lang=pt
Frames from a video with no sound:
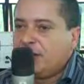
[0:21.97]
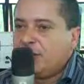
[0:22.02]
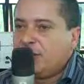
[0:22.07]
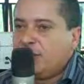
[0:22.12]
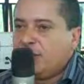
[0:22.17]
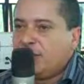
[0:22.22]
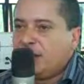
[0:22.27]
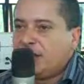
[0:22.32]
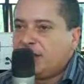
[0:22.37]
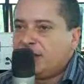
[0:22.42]

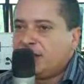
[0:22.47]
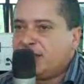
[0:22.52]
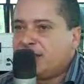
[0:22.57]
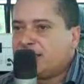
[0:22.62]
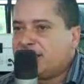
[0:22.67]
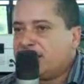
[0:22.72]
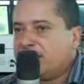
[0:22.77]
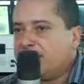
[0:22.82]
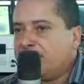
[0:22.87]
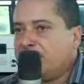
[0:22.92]
uma
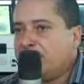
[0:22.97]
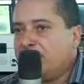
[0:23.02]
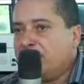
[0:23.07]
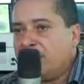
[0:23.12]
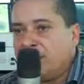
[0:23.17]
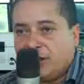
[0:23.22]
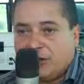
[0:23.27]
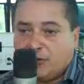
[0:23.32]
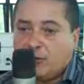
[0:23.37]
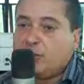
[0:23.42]
intenção
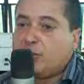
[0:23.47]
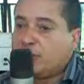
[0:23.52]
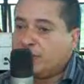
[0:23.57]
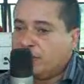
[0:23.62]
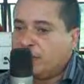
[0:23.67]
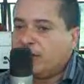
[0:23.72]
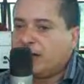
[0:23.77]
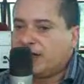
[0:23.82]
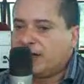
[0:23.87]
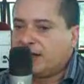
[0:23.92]

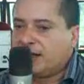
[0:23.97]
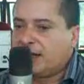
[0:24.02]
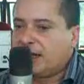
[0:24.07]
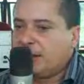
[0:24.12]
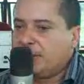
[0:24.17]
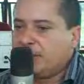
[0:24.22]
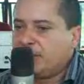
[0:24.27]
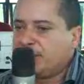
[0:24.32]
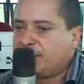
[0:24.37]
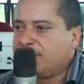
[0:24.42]
como
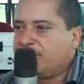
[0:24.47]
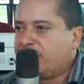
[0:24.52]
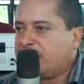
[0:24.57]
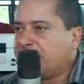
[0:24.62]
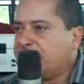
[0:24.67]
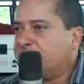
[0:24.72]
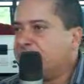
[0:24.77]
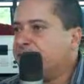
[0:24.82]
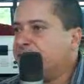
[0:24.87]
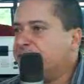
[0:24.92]
acabamos
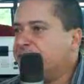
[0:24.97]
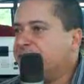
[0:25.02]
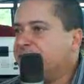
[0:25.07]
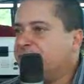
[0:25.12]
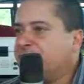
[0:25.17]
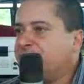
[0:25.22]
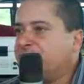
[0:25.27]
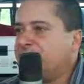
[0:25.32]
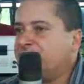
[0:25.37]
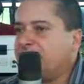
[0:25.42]
fazendo,
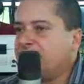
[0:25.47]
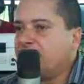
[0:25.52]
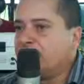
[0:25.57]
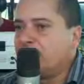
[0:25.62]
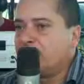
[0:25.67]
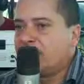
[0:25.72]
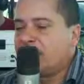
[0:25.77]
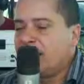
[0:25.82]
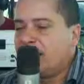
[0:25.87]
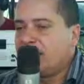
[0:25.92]
de
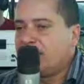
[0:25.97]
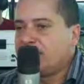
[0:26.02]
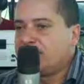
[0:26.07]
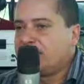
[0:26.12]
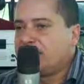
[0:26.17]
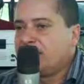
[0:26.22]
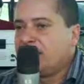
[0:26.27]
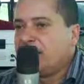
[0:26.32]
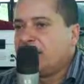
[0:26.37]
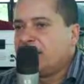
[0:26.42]

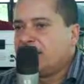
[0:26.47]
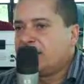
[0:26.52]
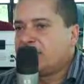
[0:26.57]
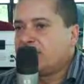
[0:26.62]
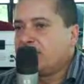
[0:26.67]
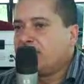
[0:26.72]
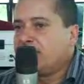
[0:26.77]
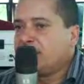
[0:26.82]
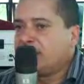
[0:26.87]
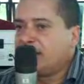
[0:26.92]
locá-los nas
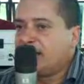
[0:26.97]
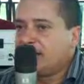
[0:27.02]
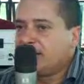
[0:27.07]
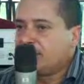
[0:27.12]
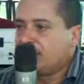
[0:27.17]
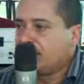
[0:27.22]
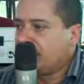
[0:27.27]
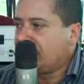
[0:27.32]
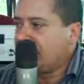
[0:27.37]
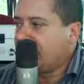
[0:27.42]
comunidades
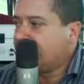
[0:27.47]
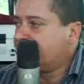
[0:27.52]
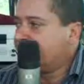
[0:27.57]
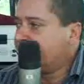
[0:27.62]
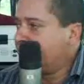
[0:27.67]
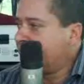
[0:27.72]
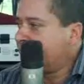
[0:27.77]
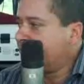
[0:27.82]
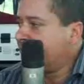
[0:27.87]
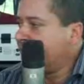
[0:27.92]
rurais,
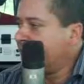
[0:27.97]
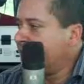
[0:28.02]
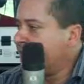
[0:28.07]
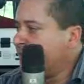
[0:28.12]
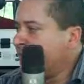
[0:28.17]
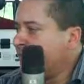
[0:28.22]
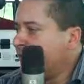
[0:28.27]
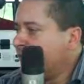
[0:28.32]
porque